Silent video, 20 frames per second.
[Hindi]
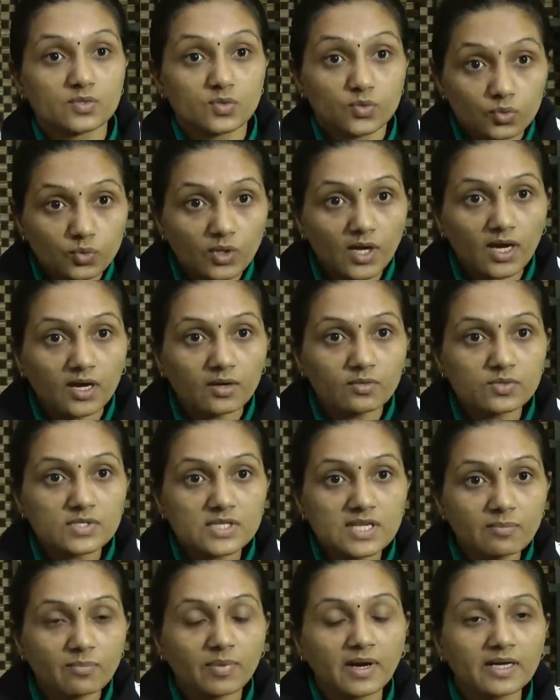सुना
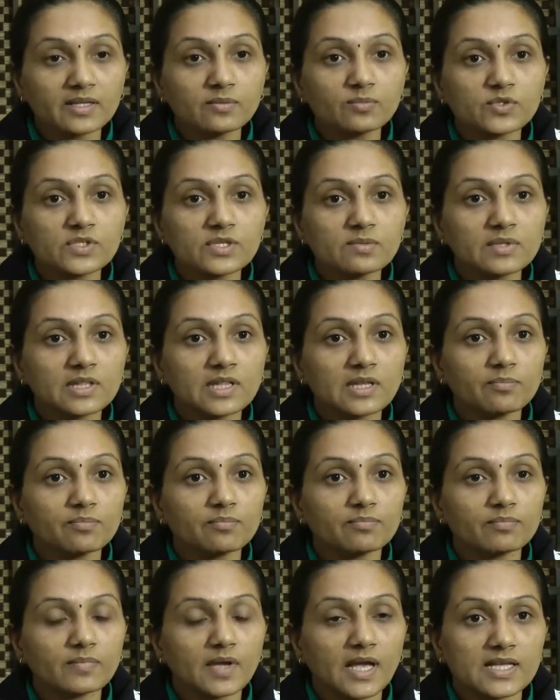उसके बाद मुझे
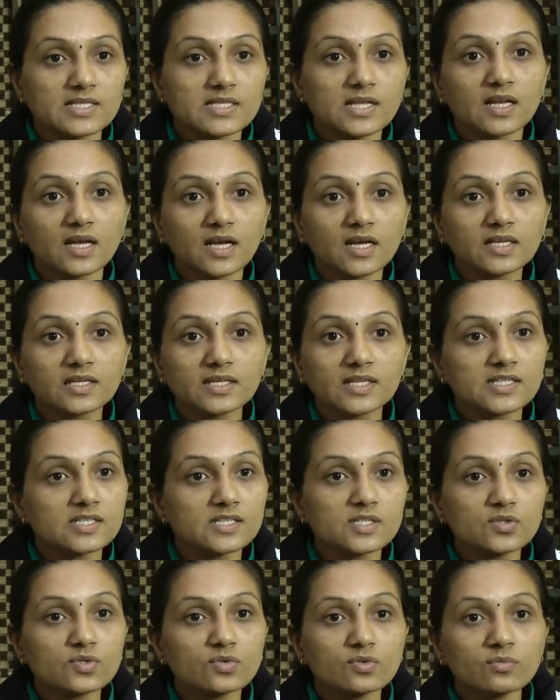मतलब ऐसा लगा कि ये
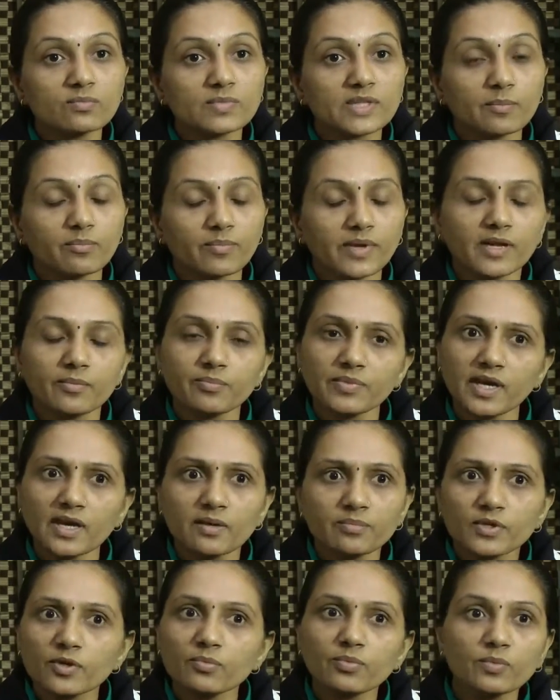चीज़ तो मैं अपने
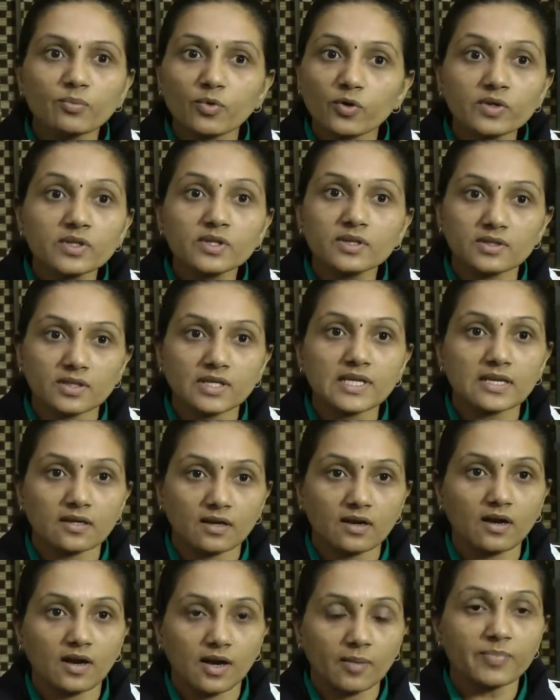आप के ऊपर
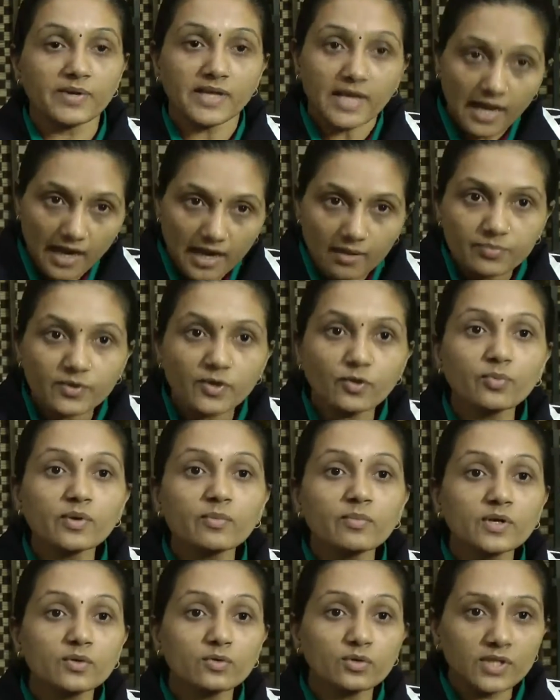बहुत अपने आप के
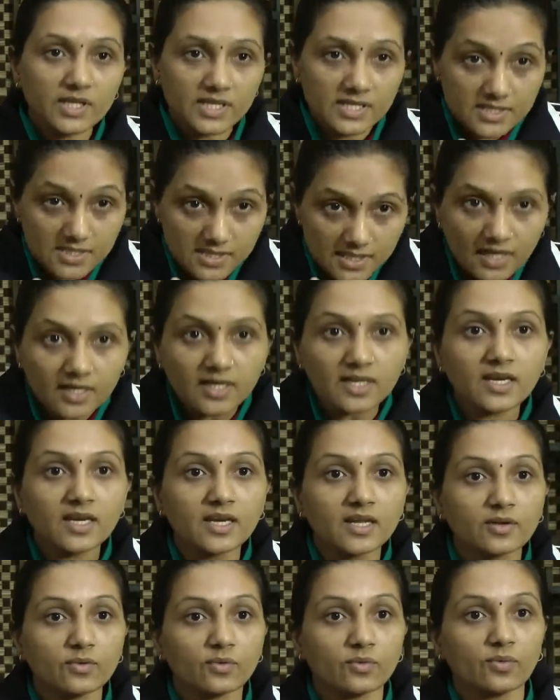ऊपर मैं खुद हिंसा कर
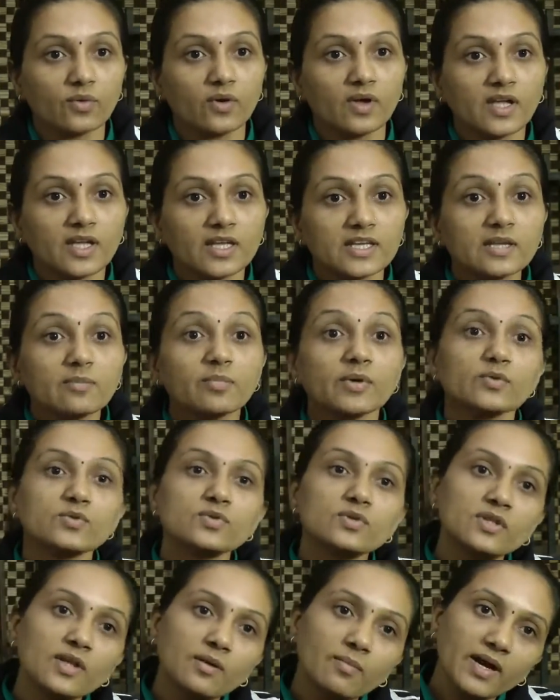रही हूँ कि मैं
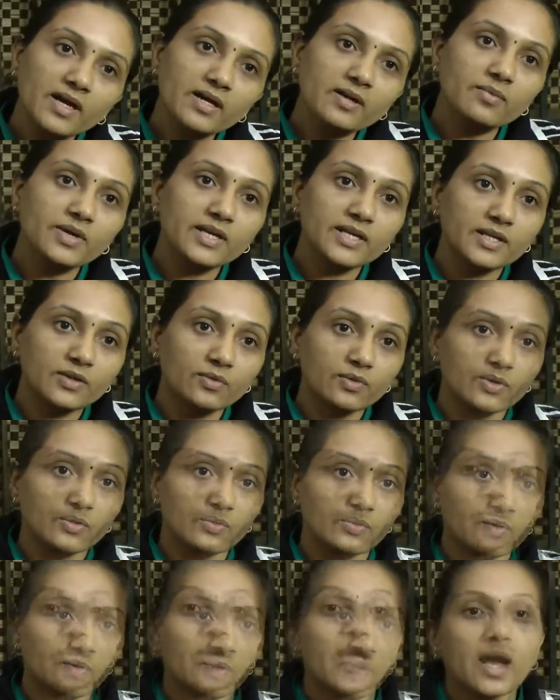उसको दबा के बैठी हुई
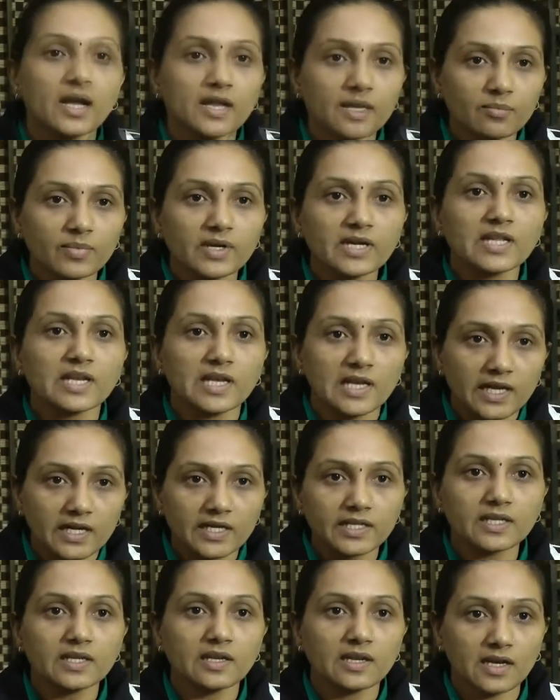हूँ मैं आगे बढ़ी
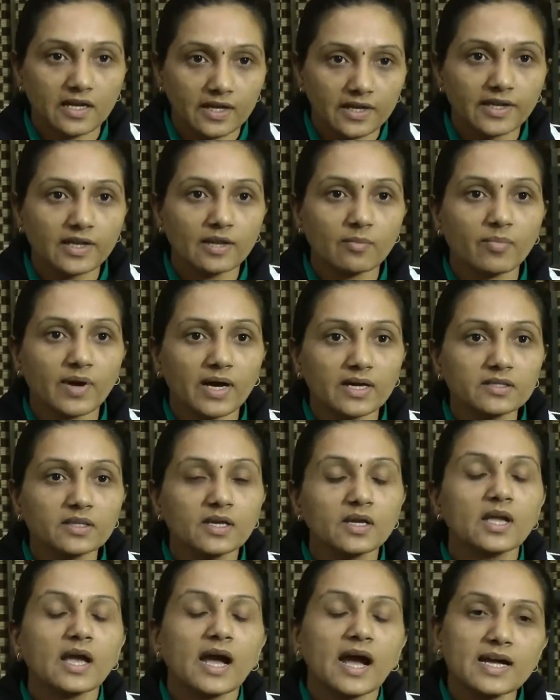लड़ी लड़ने के
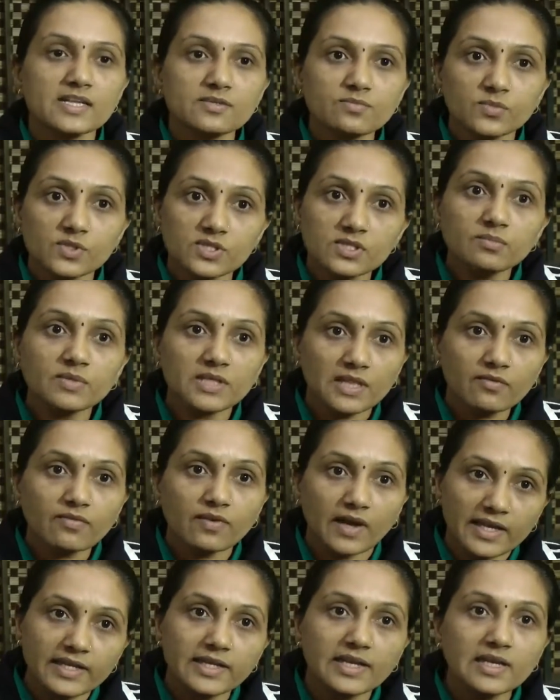बाद आज मुझे मतलब
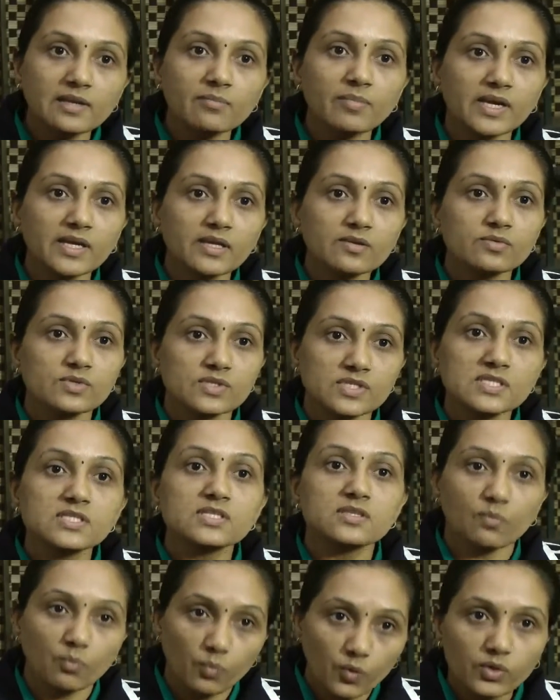फाइनली मैं उस
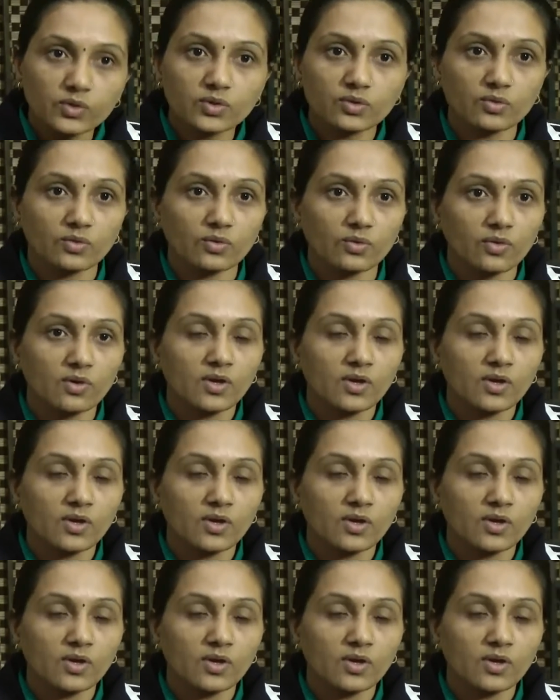चीज़ से मुक्त हूँ